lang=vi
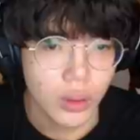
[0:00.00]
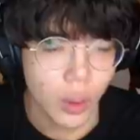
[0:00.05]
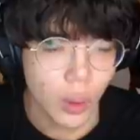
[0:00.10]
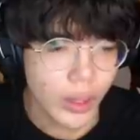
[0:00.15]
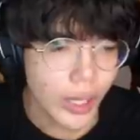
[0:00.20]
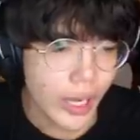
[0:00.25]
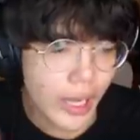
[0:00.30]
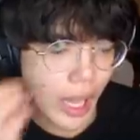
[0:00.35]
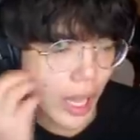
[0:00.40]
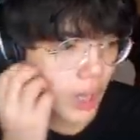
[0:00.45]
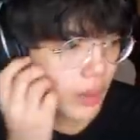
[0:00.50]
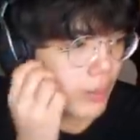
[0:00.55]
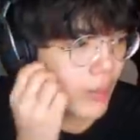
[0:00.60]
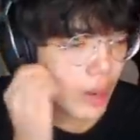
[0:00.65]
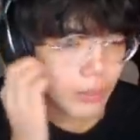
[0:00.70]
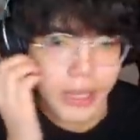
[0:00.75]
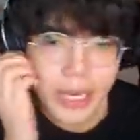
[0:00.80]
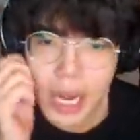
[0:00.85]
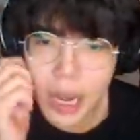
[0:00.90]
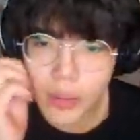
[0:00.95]
Ủa kìa, Mày
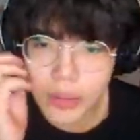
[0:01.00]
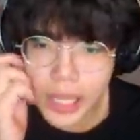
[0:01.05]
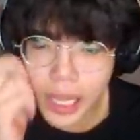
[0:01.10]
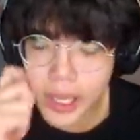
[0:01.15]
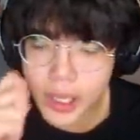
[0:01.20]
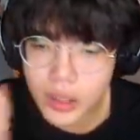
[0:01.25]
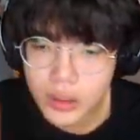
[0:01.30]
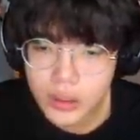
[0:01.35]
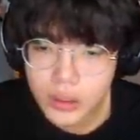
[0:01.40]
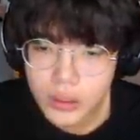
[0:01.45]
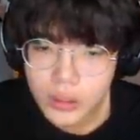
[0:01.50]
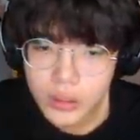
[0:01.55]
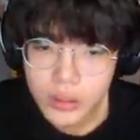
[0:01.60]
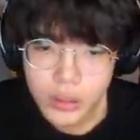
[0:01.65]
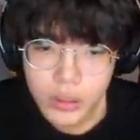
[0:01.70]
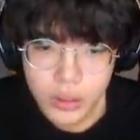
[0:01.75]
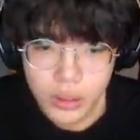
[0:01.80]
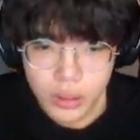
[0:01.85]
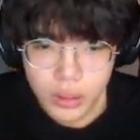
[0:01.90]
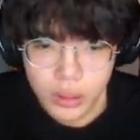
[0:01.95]
ông đi đâu rồi trời
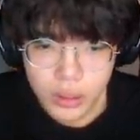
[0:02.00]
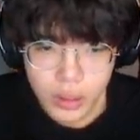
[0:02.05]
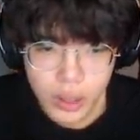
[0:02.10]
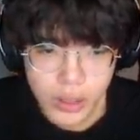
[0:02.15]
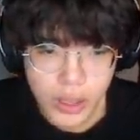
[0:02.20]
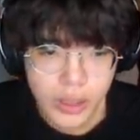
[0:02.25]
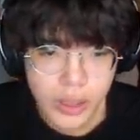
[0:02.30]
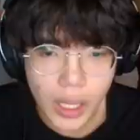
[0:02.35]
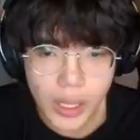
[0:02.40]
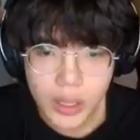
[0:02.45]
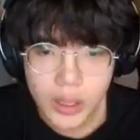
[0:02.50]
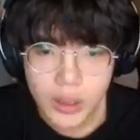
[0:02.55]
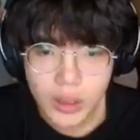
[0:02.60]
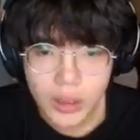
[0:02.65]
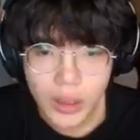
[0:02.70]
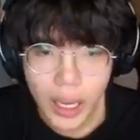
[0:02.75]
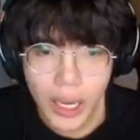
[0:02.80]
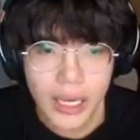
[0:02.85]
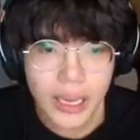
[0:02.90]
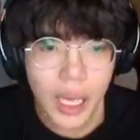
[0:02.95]
Trời trời trời
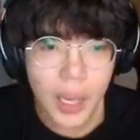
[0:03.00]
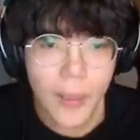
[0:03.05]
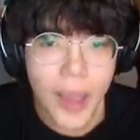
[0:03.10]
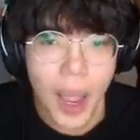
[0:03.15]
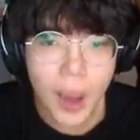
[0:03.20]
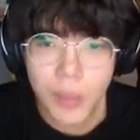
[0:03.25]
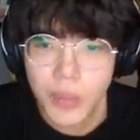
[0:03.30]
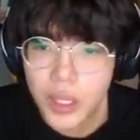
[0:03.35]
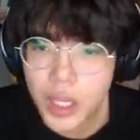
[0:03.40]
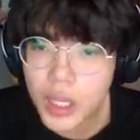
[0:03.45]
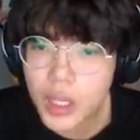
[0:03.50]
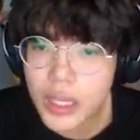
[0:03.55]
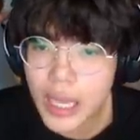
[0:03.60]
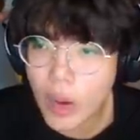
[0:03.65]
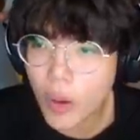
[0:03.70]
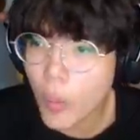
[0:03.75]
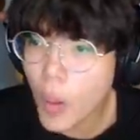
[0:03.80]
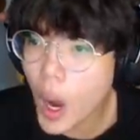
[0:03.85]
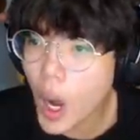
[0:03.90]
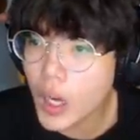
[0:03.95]
hay là mấy ổng chưa
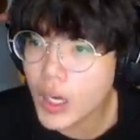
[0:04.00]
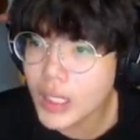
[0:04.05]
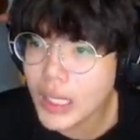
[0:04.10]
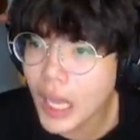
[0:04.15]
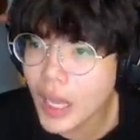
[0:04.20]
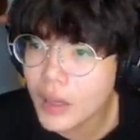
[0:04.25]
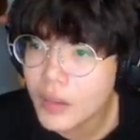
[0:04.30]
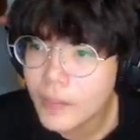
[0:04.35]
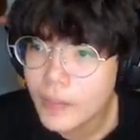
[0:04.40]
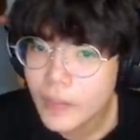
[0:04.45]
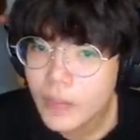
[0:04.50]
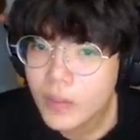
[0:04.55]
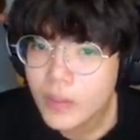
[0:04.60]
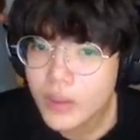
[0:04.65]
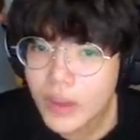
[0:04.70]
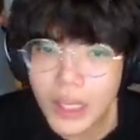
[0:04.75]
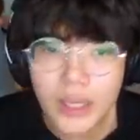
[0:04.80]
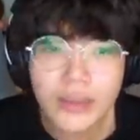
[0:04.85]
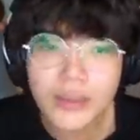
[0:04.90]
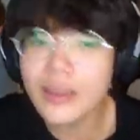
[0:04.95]
vào quơ nữa ta
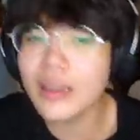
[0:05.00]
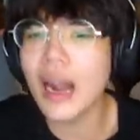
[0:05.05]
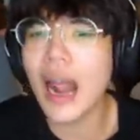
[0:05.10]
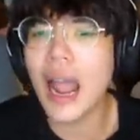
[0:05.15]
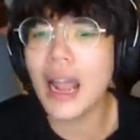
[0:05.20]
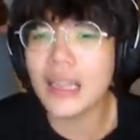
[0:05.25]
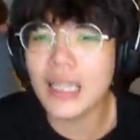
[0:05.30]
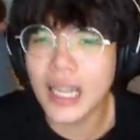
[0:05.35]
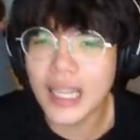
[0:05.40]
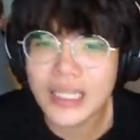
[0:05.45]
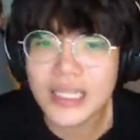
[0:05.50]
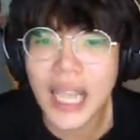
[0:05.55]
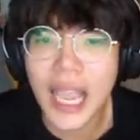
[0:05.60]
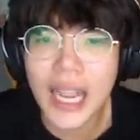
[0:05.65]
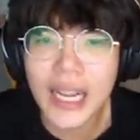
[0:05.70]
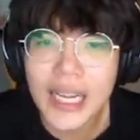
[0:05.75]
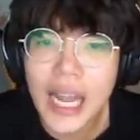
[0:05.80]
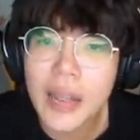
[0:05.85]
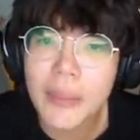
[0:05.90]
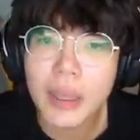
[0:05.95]
tính ra là
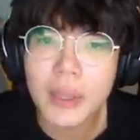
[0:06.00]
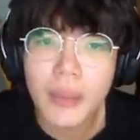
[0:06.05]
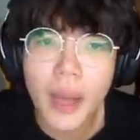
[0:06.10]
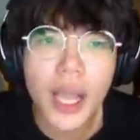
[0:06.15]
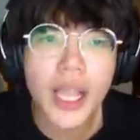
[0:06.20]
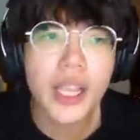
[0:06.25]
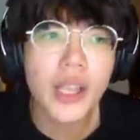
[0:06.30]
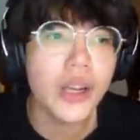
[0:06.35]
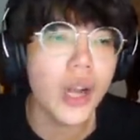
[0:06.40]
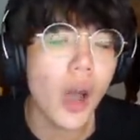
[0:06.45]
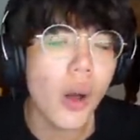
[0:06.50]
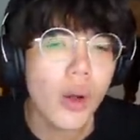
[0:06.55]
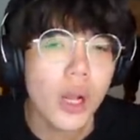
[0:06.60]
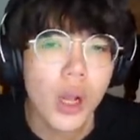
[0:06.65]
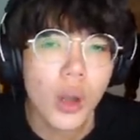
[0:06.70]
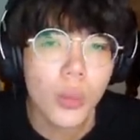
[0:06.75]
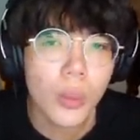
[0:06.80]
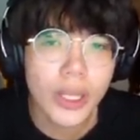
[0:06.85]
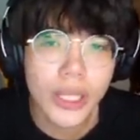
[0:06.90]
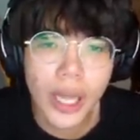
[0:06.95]
sáng nay mình mới vừa nói
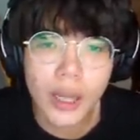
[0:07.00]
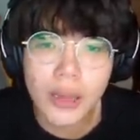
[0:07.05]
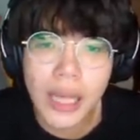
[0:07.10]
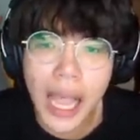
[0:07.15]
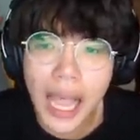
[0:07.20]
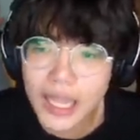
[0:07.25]
luôn mình kêu là